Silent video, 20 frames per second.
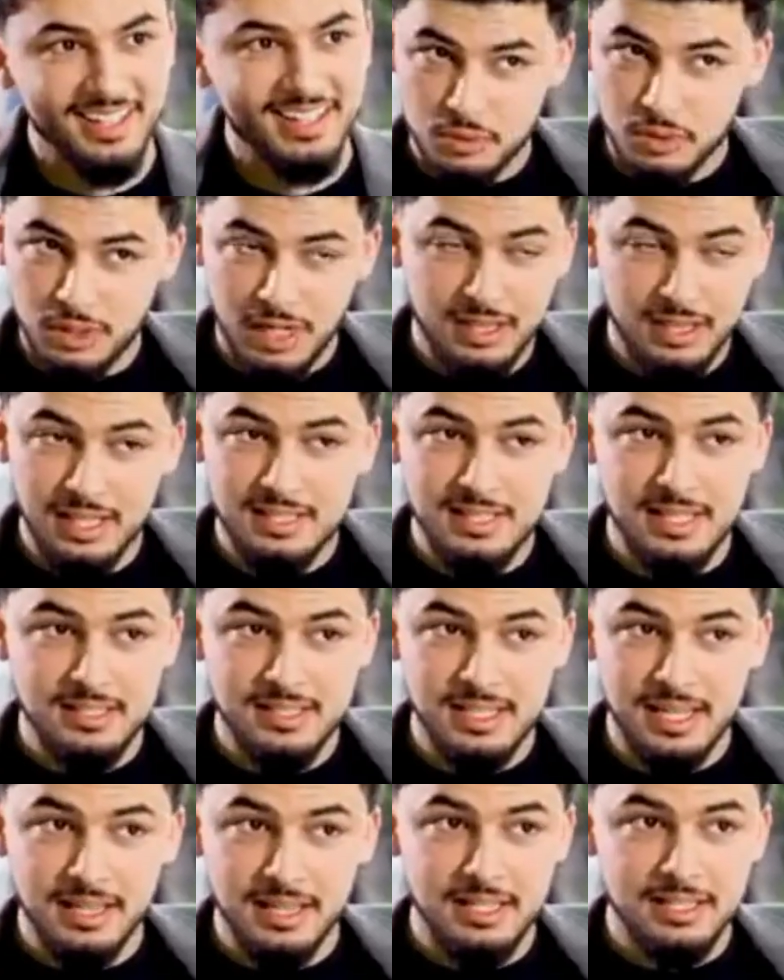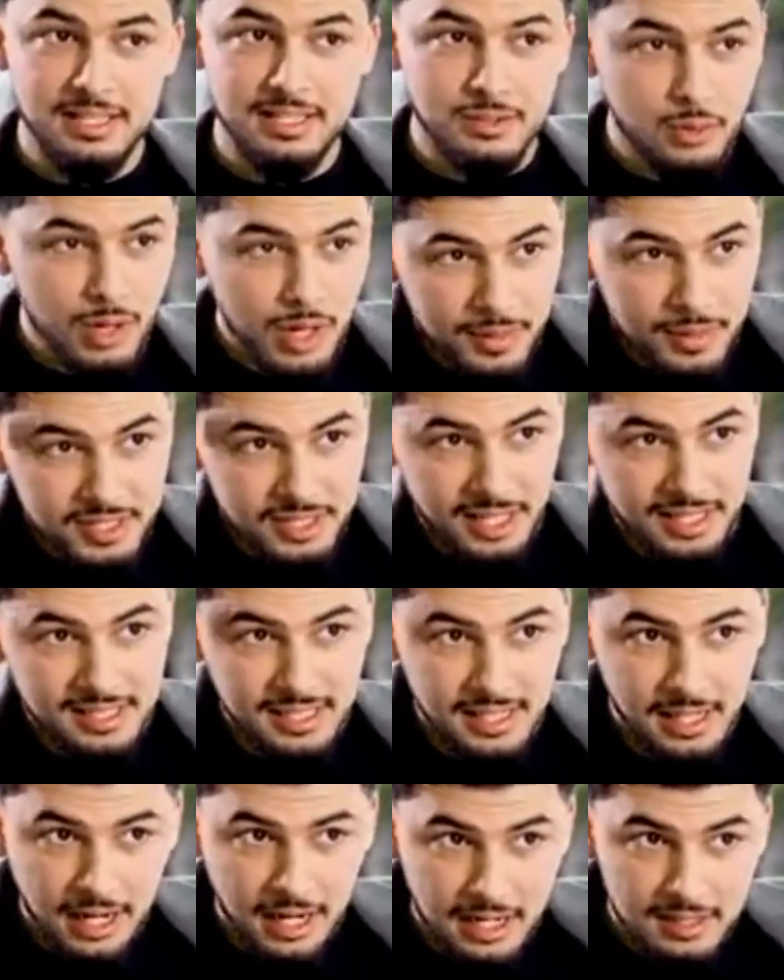تاخذ لي ساعتين ثلاثه سوايع باش نحسن
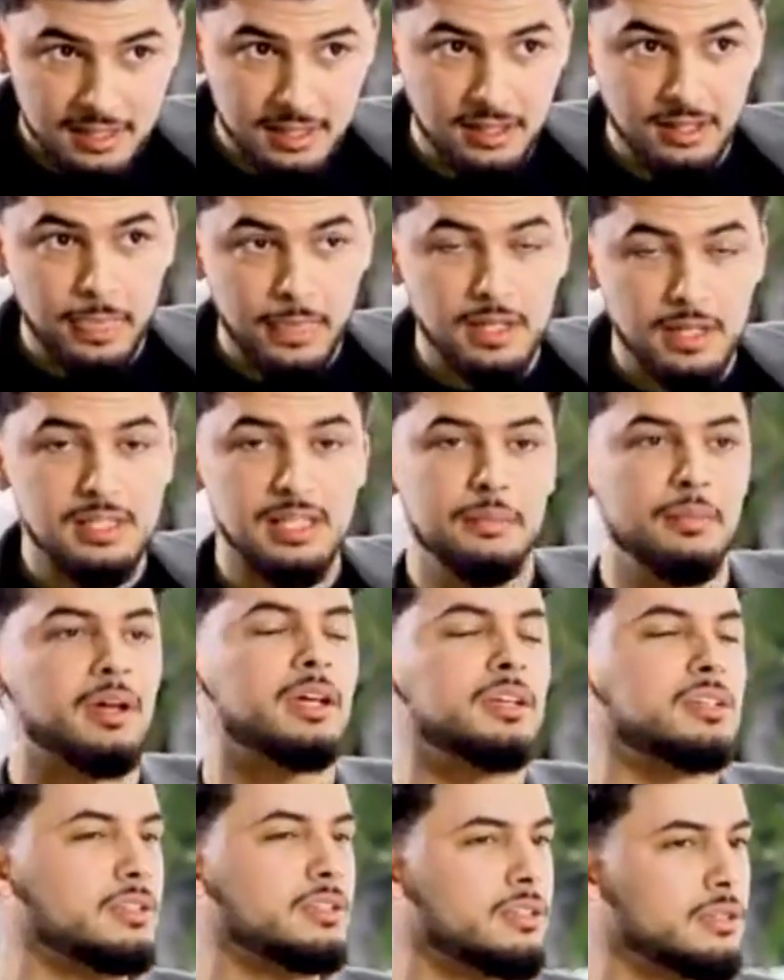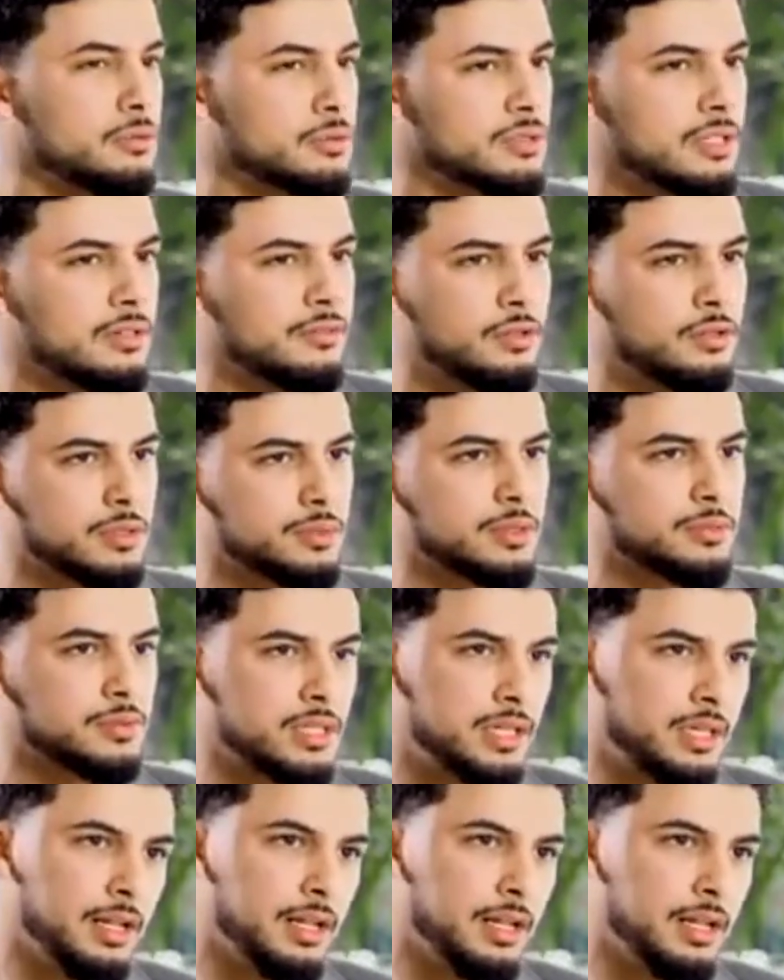راسي اصلا ما كانش عندي وسط الفلوس باش نمشي عند